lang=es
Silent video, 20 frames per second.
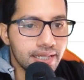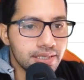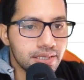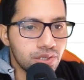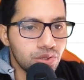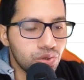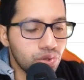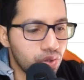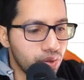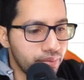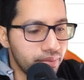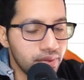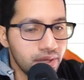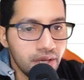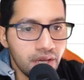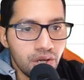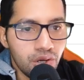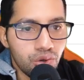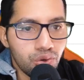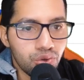que ser un,
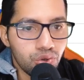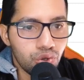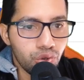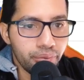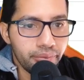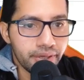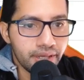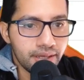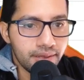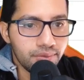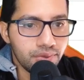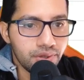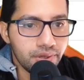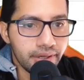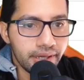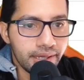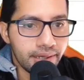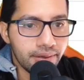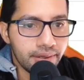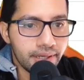un nombre de
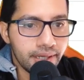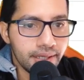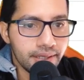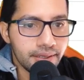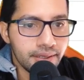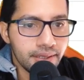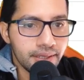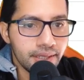mujer, ¿ok?